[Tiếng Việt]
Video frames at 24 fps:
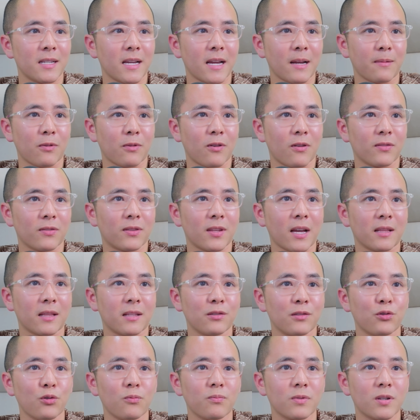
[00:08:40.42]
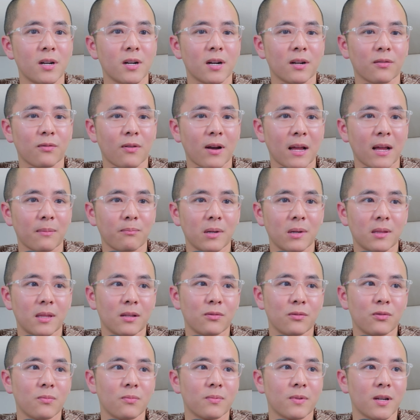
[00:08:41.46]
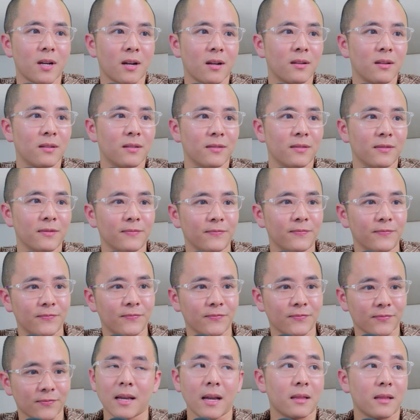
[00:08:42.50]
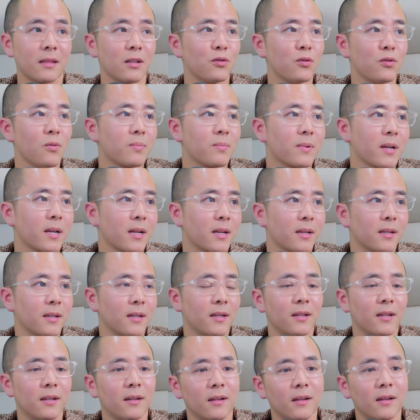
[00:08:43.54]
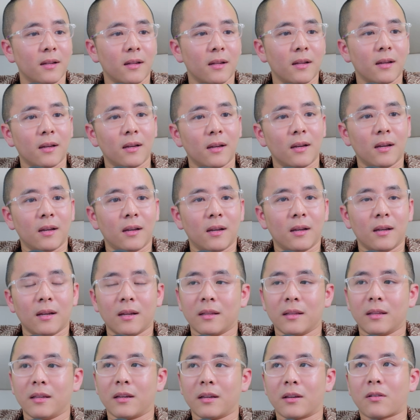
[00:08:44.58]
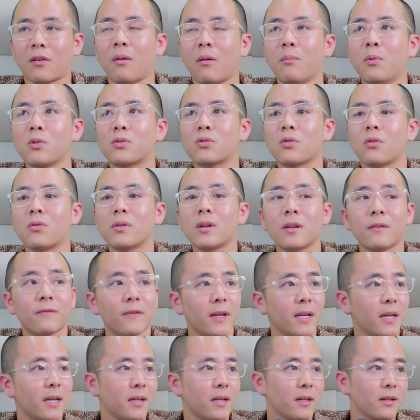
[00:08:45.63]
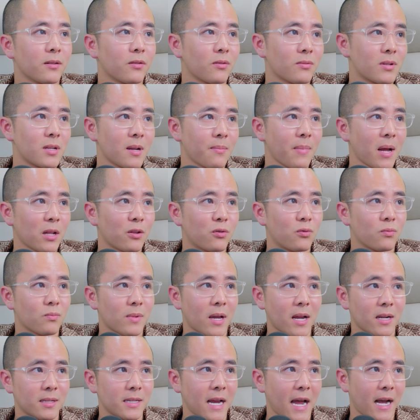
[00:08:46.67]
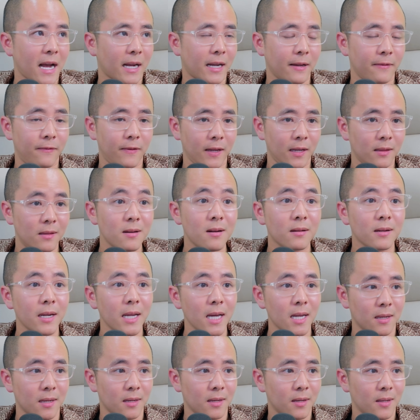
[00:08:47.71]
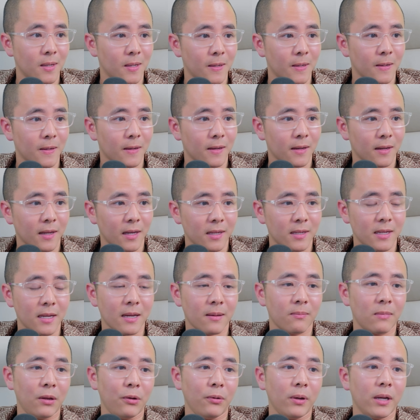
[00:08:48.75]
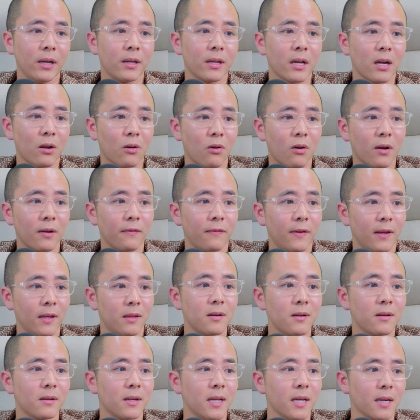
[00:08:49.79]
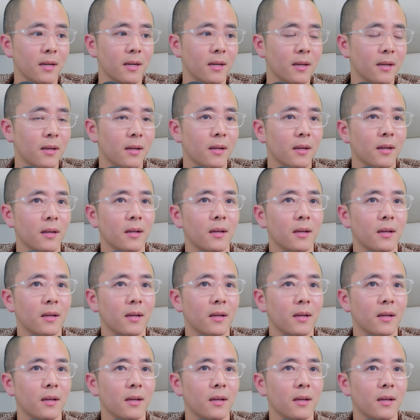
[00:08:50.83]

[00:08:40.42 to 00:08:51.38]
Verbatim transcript: Đấy, anh chị em có thẻ tín dụng chưa? Có hạn mức tín dụng chưa? Thì cái thẻ tín dụng này thì có một số đơn vị nó sẽ bắt chúng ta trả cái phí thường niên. Anh chị em lưu ý nhá, có cái phí thường niên.